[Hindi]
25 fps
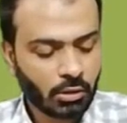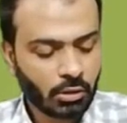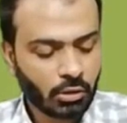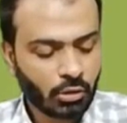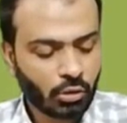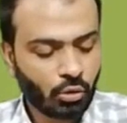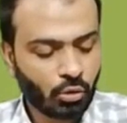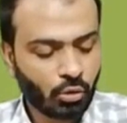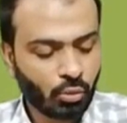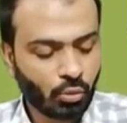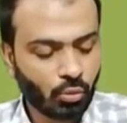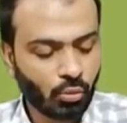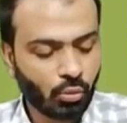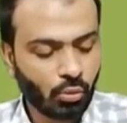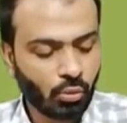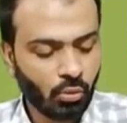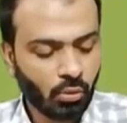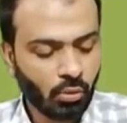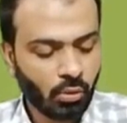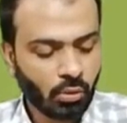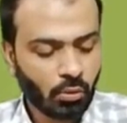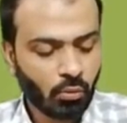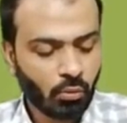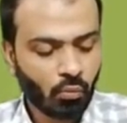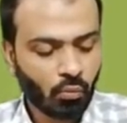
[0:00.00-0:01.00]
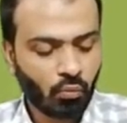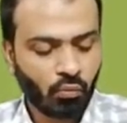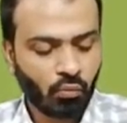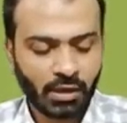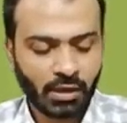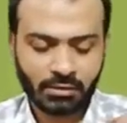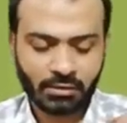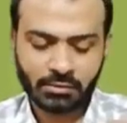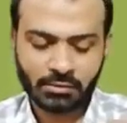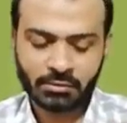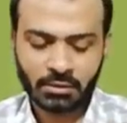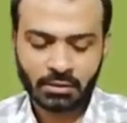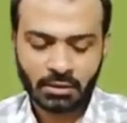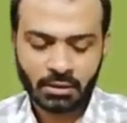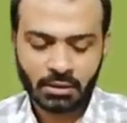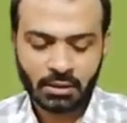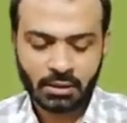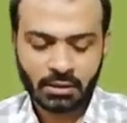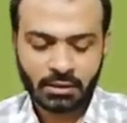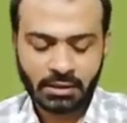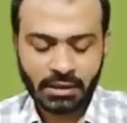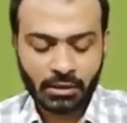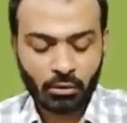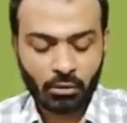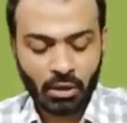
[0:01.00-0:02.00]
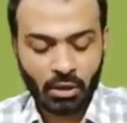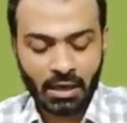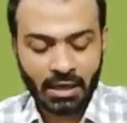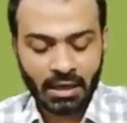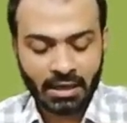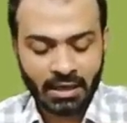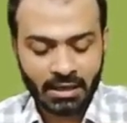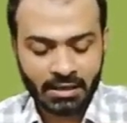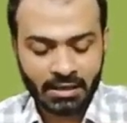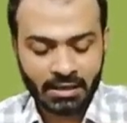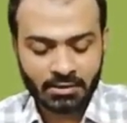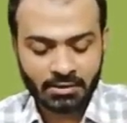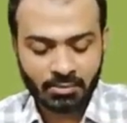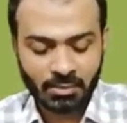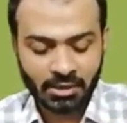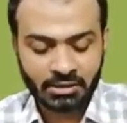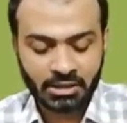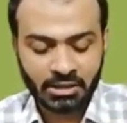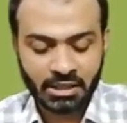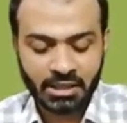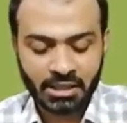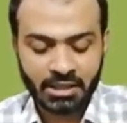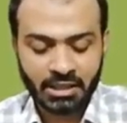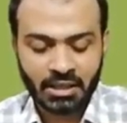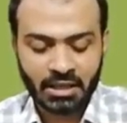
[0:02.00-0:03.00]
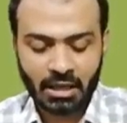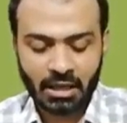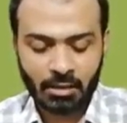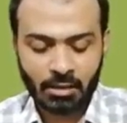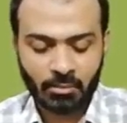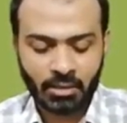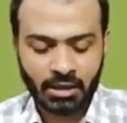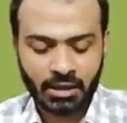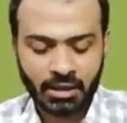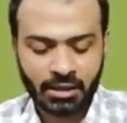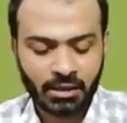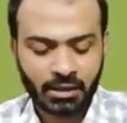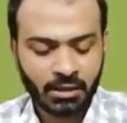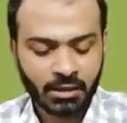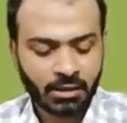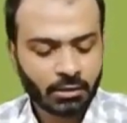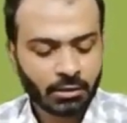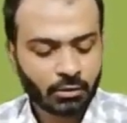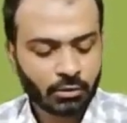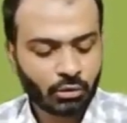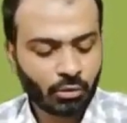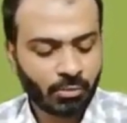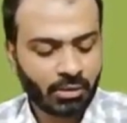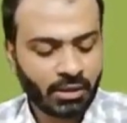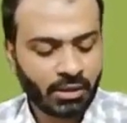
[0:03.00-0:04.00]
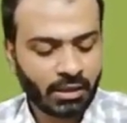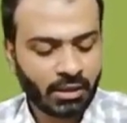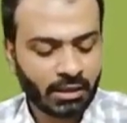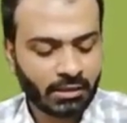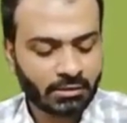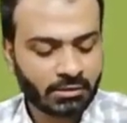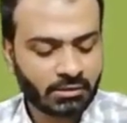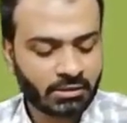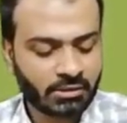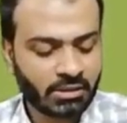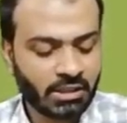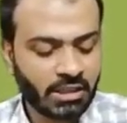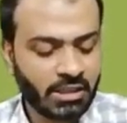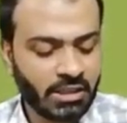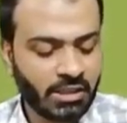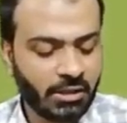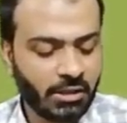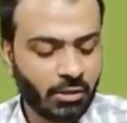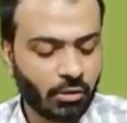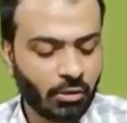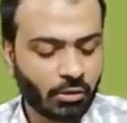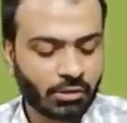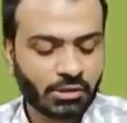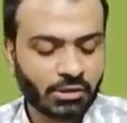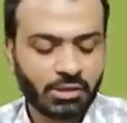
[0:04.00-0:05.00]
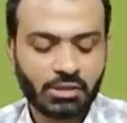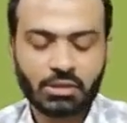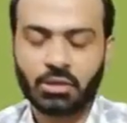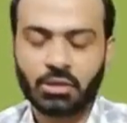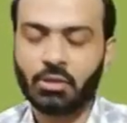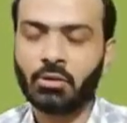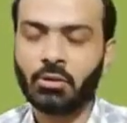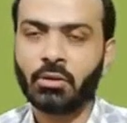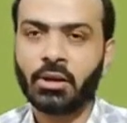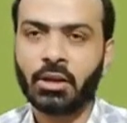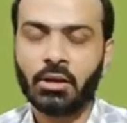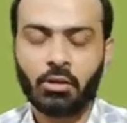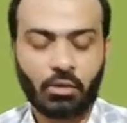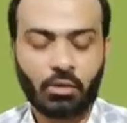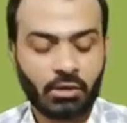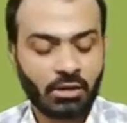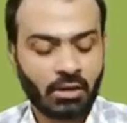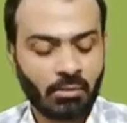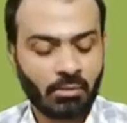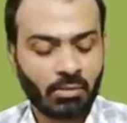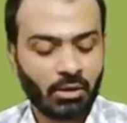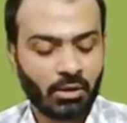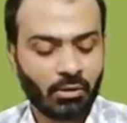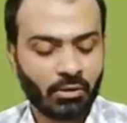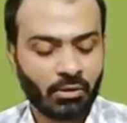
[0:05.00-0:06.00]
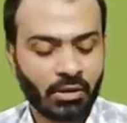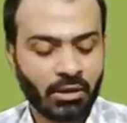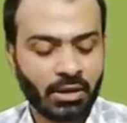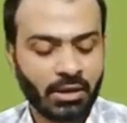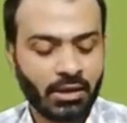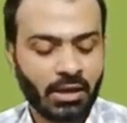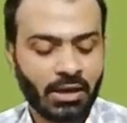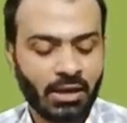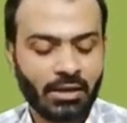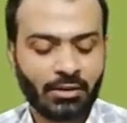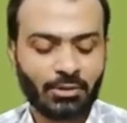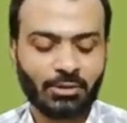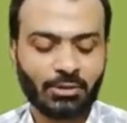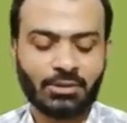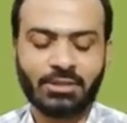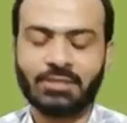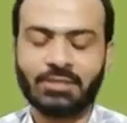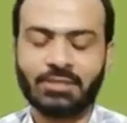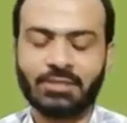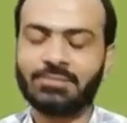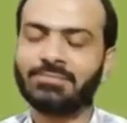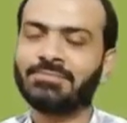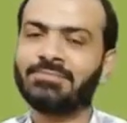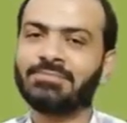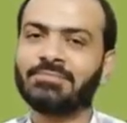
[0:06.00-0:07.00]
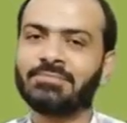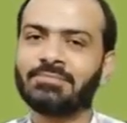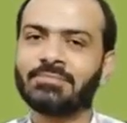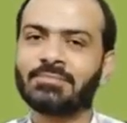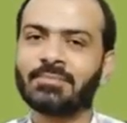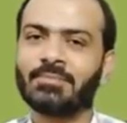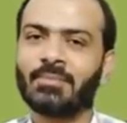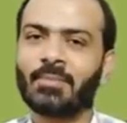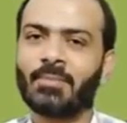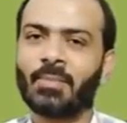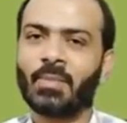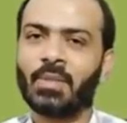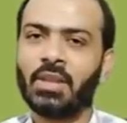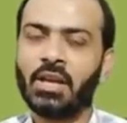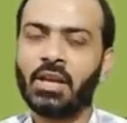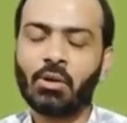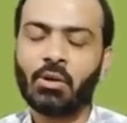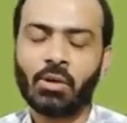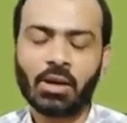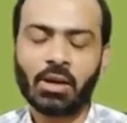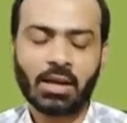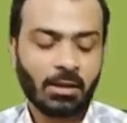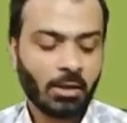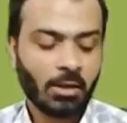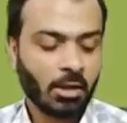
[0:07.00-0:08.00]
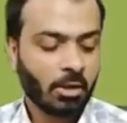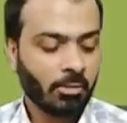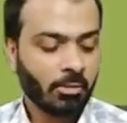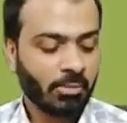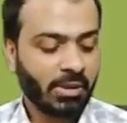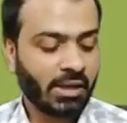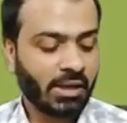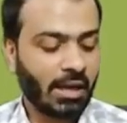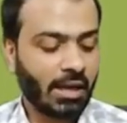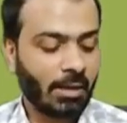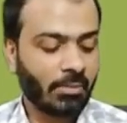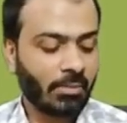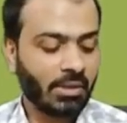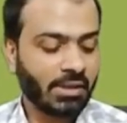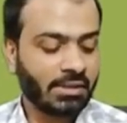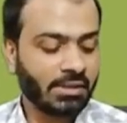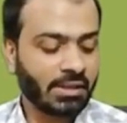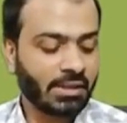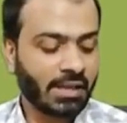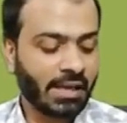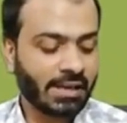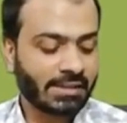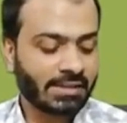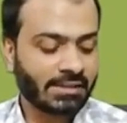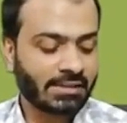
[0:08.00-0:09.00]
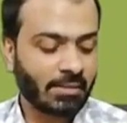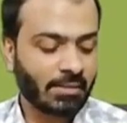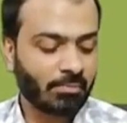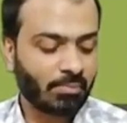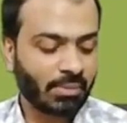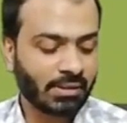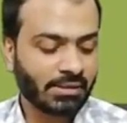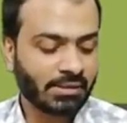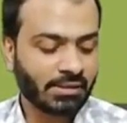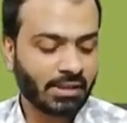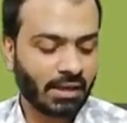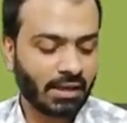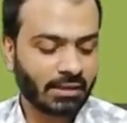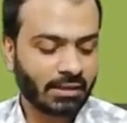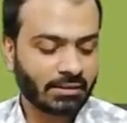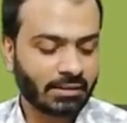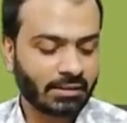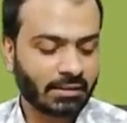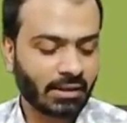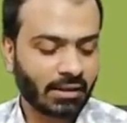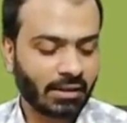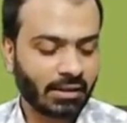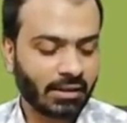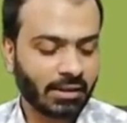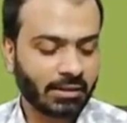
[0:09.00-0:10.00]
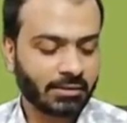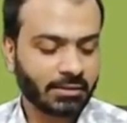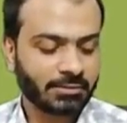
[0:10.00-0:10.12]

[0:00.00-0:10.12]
टू वन देखो अगर इसमें तीन कार्बन है तो बेटा तीन ही ऑक्सीजन होंगे और डबल हो गई हाइड्रोजन ठीक हो गया फिर आपने इनकी एग्जाम्पल्स याद करनी है